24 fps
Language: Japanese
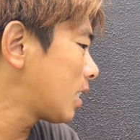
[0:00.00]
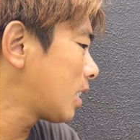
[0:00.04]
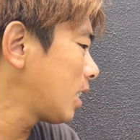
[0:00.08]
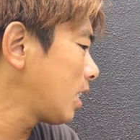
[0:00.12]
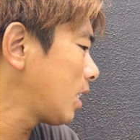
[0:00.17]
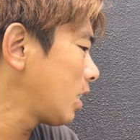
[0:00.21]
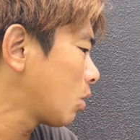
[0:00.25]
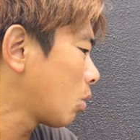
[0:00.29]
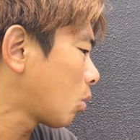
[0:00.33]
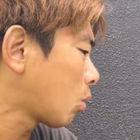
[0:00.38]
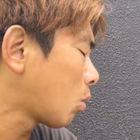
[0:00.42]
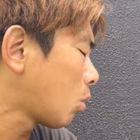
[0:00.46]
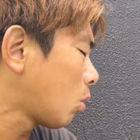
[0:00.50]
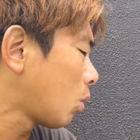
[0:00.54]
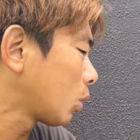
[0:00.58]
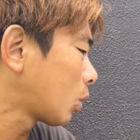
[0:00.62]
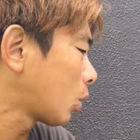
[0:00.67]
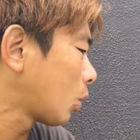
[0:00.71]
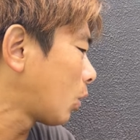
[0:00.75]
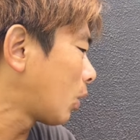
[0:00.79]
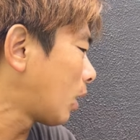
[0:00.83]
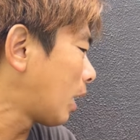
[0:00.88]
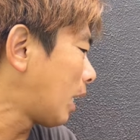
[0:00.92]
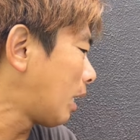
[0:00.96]
陣の
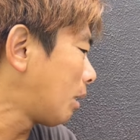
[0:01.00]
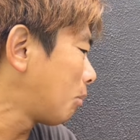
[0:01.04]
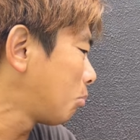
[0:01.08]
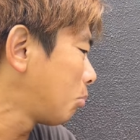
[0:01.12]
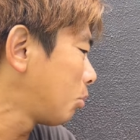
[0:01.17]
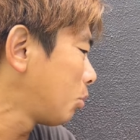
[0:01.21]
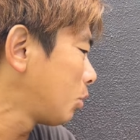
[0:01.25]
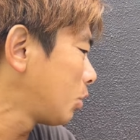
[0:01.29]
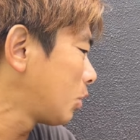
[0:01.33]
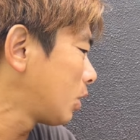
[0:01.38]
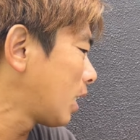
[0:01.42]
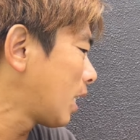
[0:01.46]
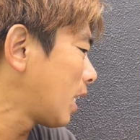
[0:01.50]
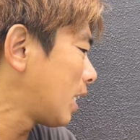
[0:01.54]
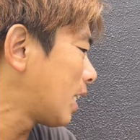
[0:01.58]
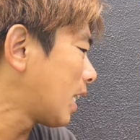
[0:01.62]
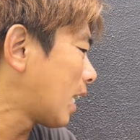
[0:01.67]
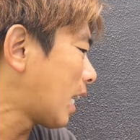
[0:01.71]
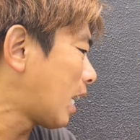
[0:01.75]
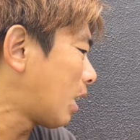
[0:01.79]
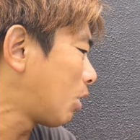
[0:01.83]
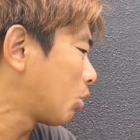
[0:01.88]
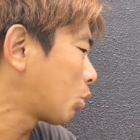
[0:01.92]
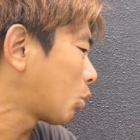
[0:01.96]
コートの半分ぐらい
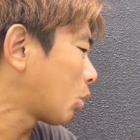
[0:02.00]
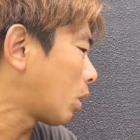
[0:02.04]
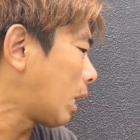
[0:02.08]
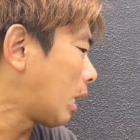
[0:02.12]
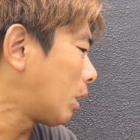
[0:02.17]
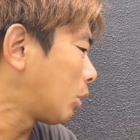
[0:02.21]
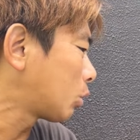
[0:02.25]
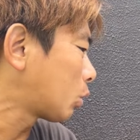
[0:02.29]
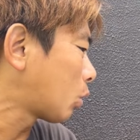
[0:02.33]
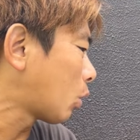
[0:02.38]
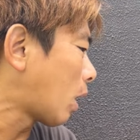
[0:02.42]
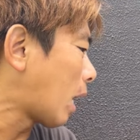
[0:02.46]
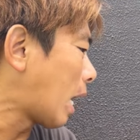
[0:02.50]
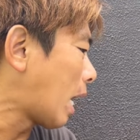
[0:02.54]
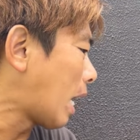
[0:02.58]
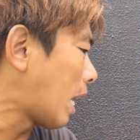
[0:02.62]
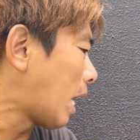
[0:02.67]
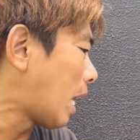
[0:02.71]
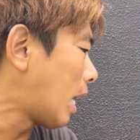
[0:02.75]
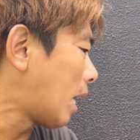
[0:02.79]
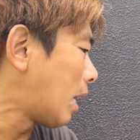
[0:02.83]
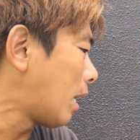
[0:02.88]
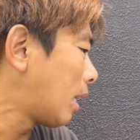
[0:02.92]
でアウトアウトあ